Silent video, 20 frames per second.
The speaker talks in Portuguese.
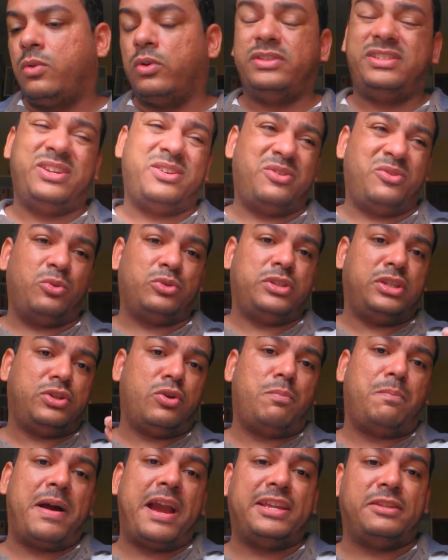Dizer, ou
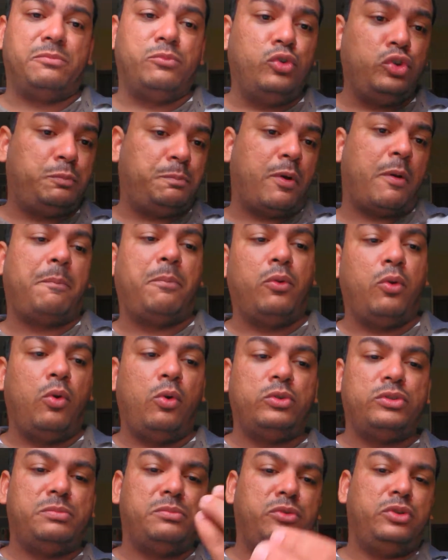seja, é um país muito
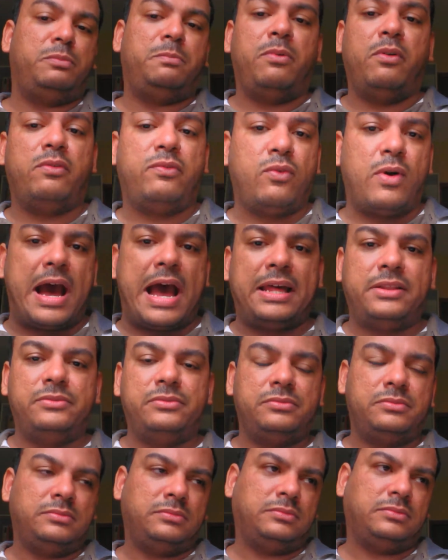populoso e muito
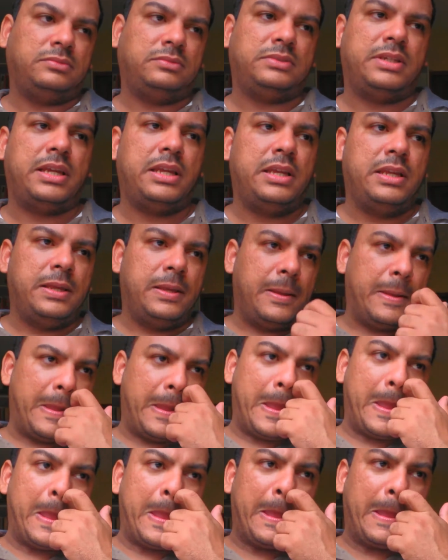povoado. Né?
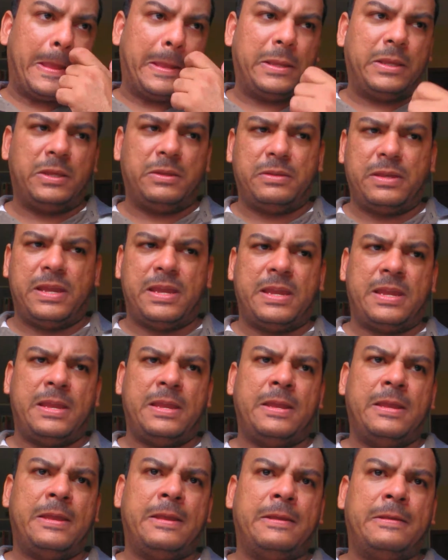
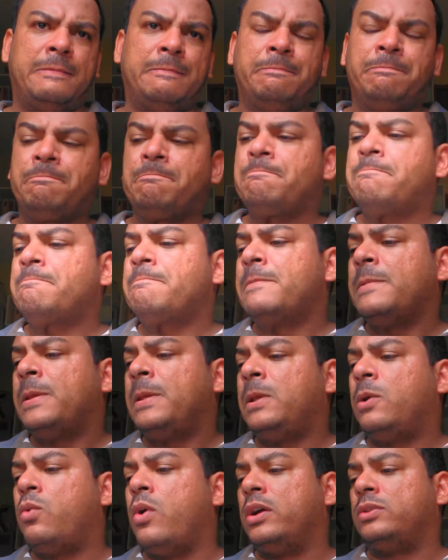É...
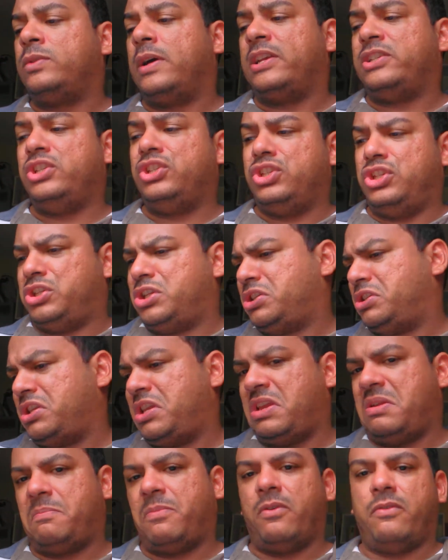enquanto a Argentina
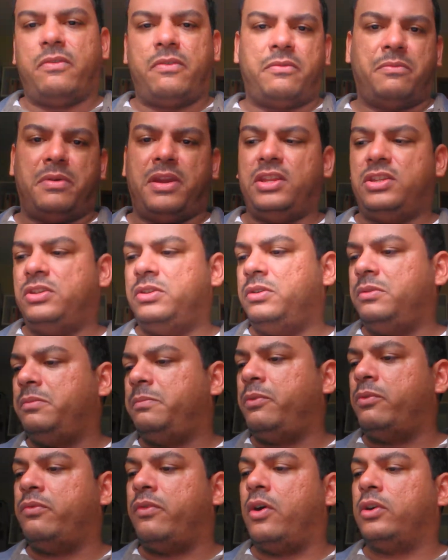tem provavelmente
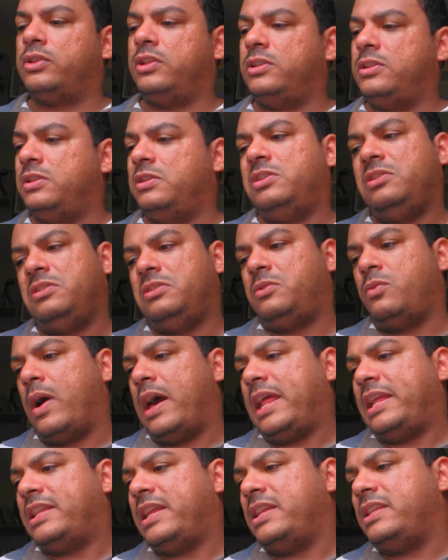por volta de
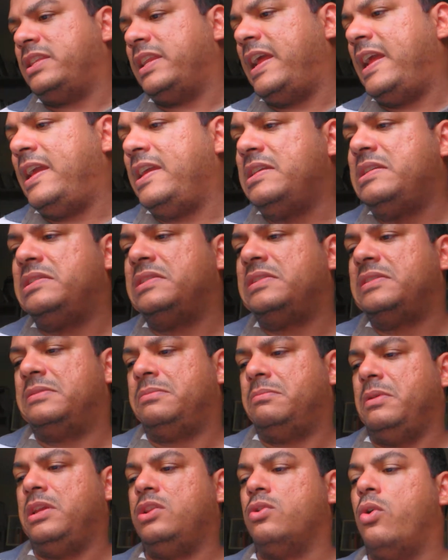
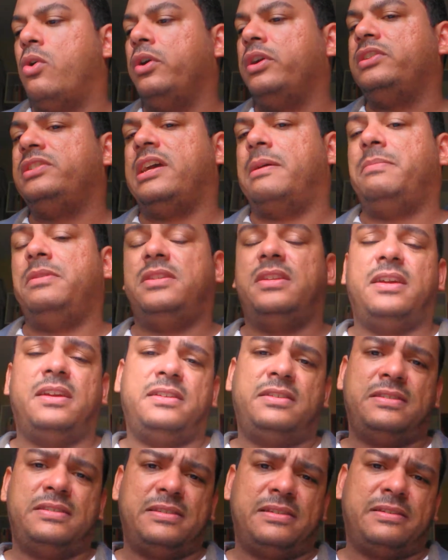43 milhões de
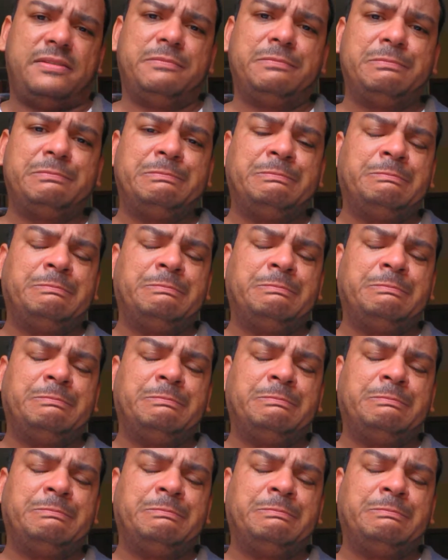habitantes. Né?